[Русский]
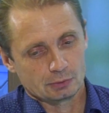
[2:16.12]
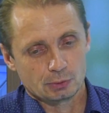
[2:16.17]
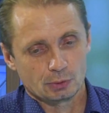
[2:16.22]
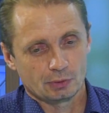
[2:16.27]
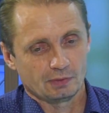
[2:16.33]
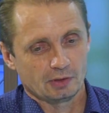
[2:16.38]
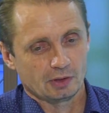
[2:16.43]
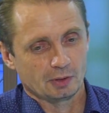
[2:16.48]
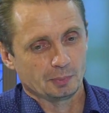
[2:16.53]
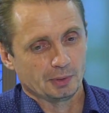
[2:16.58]
в
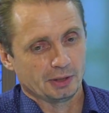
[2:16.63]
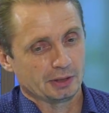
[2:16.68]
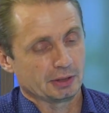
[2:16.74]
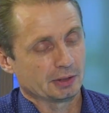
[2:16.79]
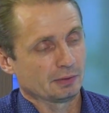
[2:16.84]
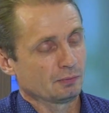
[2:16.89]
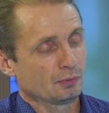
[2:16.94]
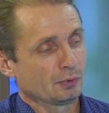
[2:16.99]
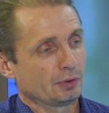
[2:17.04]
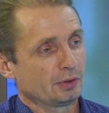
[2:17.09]
условиях
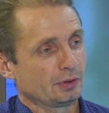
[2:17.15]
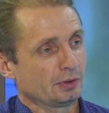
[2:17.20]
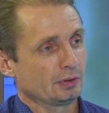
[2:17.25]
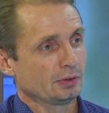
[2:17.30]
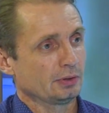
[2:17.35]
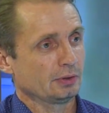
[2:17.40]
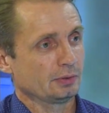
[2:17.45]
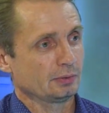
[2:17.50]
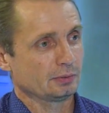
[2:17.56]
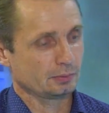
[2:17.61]
передовой
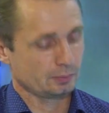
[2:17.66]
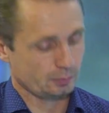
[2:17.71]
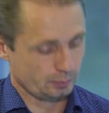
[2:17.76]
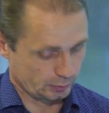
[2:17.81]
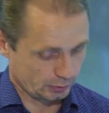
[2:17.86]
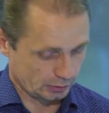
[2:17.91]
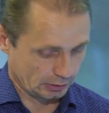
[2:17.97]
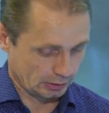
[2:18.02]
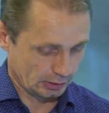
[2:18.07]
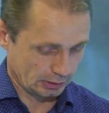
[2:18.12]
и
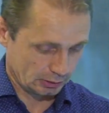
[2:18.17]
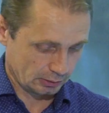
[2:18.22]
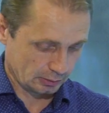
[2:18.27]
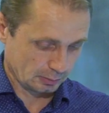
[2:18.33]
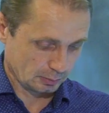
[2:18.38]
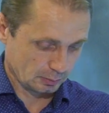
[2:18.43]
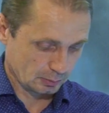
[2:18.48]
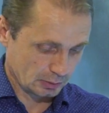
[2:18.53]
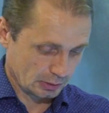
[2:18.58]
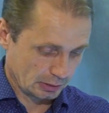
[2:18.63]
сидеть
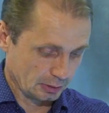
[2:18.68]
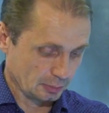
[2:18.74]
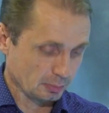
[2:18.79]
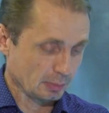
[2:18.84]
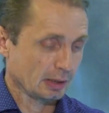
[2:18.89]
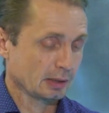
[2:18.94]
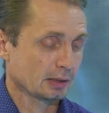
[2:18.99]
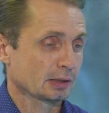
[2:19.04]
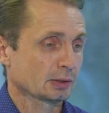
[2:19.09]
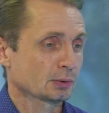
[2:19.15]
и целый
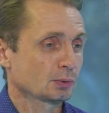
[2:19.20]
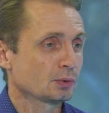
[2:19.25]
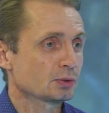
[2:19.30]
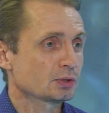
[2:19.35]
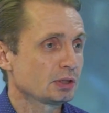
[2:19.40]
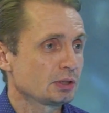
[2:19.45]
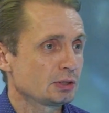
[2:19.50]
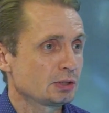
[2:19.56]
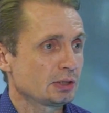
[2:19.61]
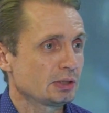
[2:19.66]
бак
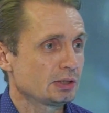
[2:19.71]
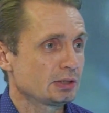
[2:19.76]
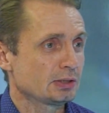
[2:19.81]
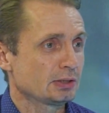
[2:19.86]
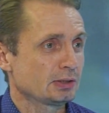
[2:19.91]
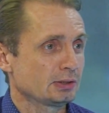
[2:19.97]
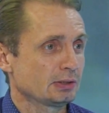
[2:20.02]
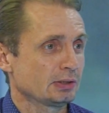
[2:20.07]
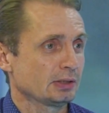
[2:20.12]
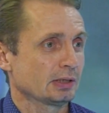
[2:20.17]
картошки
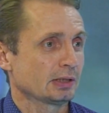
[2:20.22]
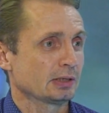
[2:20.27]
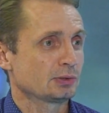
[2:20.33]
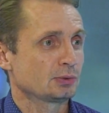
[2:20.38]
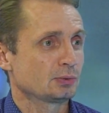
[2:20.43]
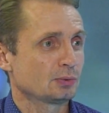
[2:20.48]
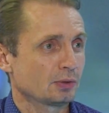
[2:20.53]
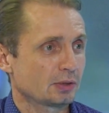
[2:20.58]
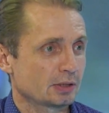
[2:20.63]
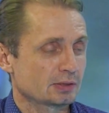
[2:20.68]
чистить, и
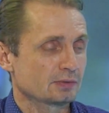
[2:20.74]
костер